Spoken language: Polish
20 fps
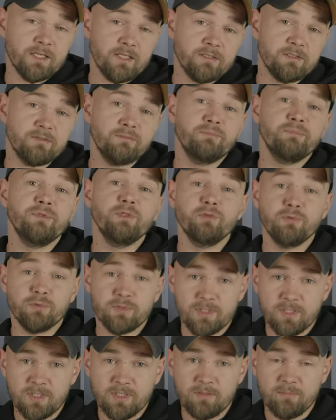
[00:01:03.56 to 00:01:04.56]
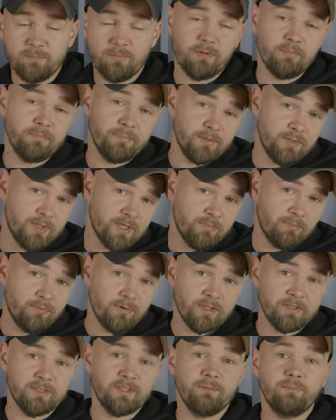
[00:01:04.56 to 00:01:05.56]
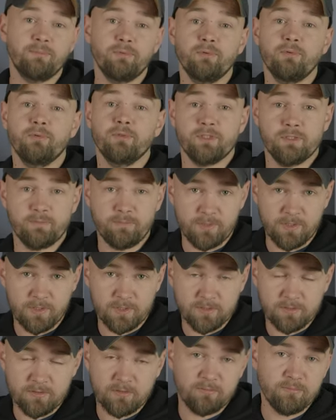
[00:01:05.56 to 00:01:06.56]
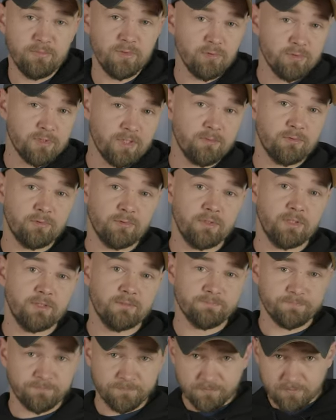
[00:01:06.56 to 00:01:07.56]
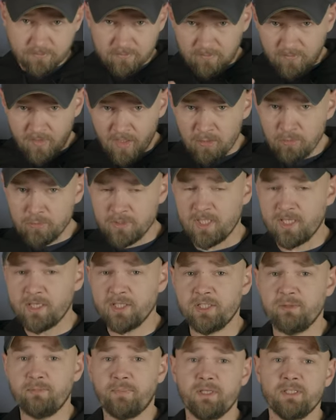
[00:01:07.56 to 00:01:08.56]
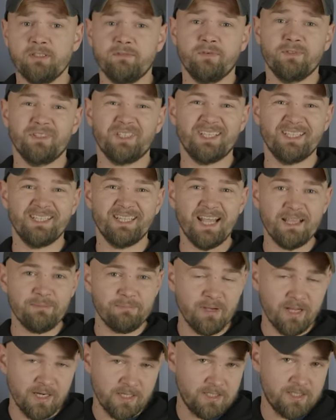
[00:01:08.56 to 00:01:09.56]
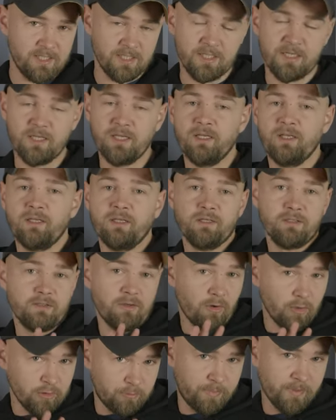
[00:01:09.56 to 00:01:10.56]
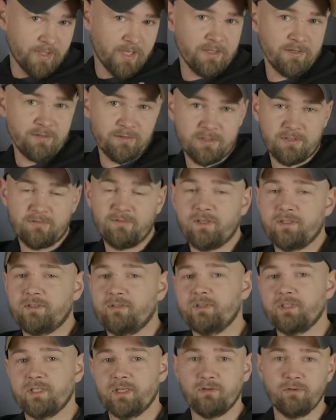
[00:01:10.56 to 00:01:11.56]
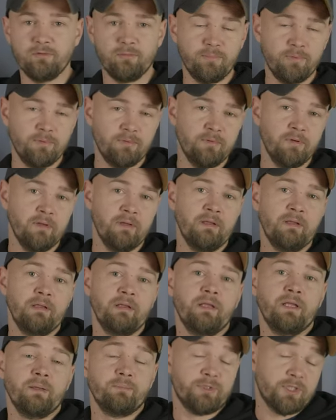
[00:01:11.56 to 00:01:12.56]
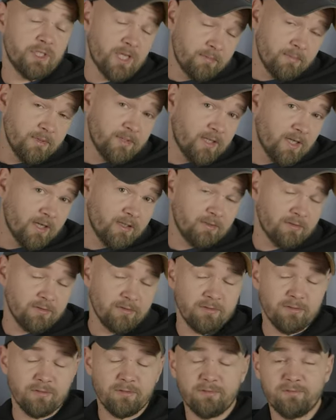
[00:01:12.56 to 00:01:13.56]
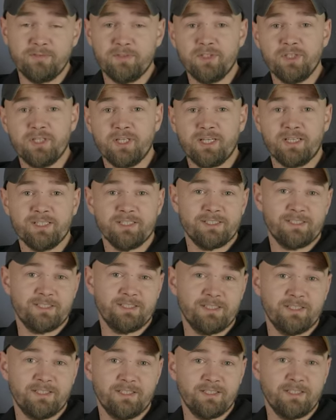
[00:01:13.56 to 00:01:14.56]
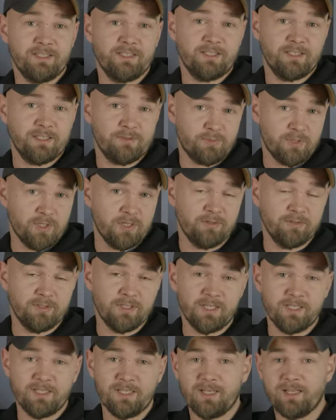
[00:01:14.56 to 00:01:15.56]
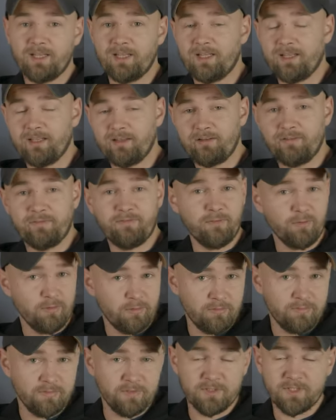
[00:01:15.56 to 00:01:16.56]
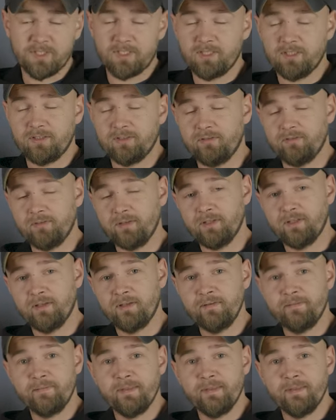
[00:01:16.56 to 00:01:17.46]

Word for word: jakie są minusy pompy ciepła typu split? No, minusem, który uznajecie Państwo za najbardziej odpychający Was od zakupu. Przynajmniej tak to wynika z, z przeglądania forów internetowych.